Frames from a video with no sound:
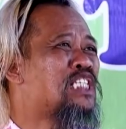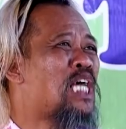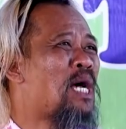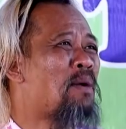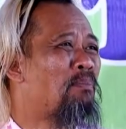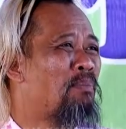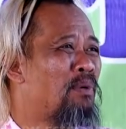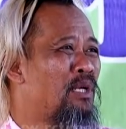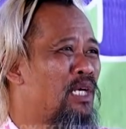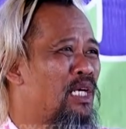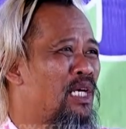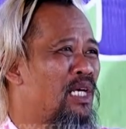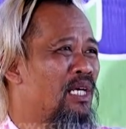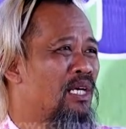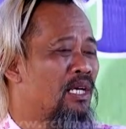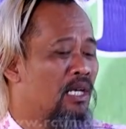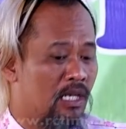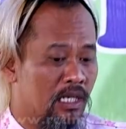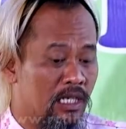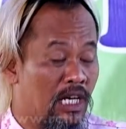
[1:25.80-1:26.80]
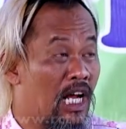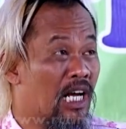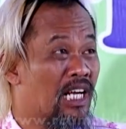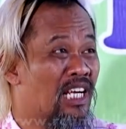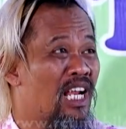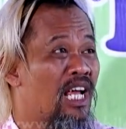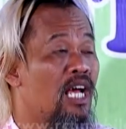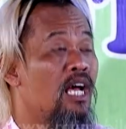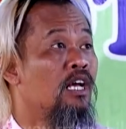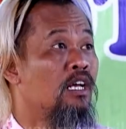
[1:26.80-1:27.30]
Sapri.
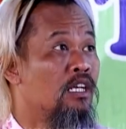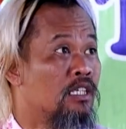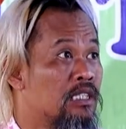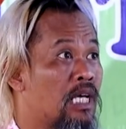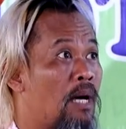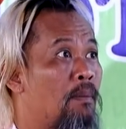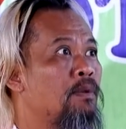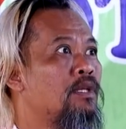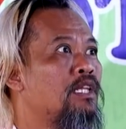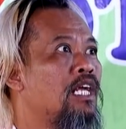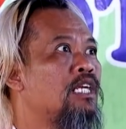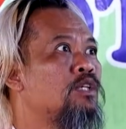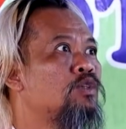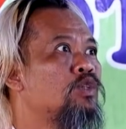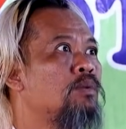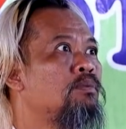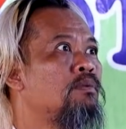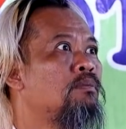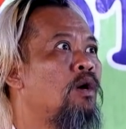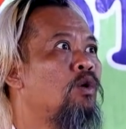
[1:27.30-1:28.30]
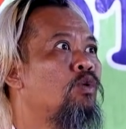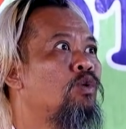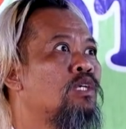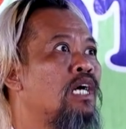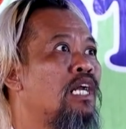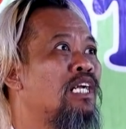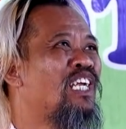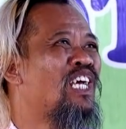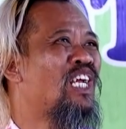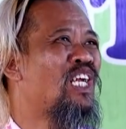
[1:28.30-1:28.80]
Karena Sapri tadi sudah
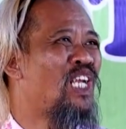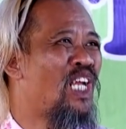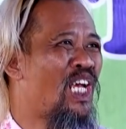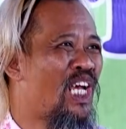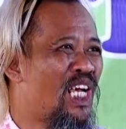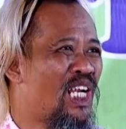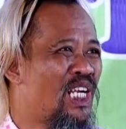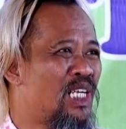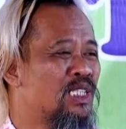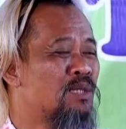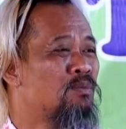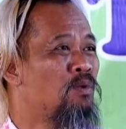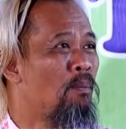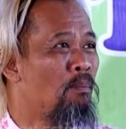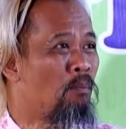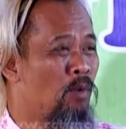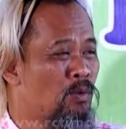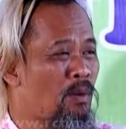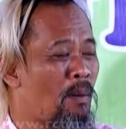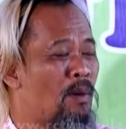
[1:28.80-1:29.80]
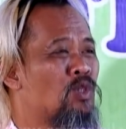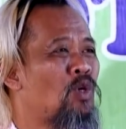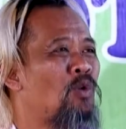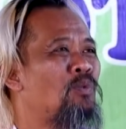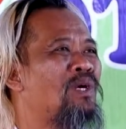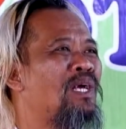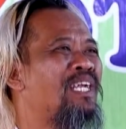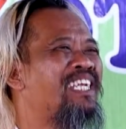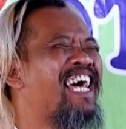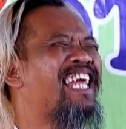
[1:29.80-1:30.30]
membangunkan Deden sebelum Bos Pak
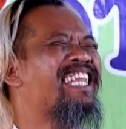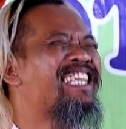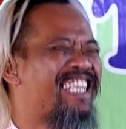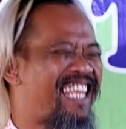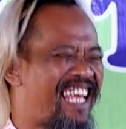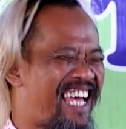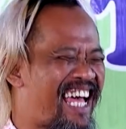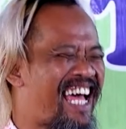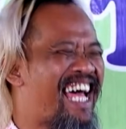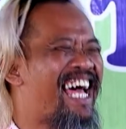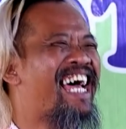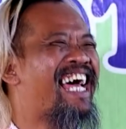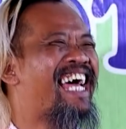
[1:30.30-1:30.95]
Sofian datang.